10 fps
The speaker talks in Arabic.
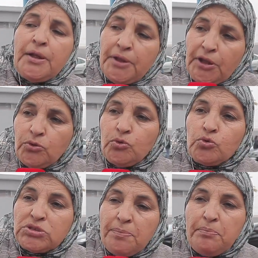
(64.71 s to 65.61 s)
نحن
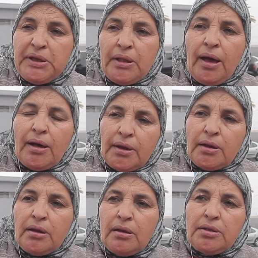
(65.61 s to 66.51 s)
نتمم
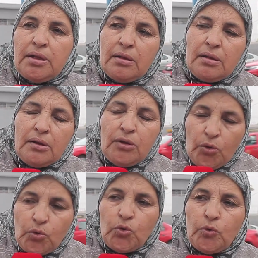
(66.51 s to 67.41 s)
القرار
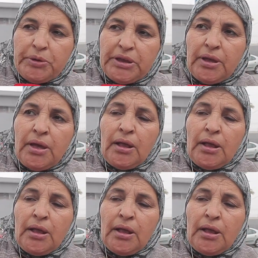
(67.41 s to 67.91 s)
الحكومي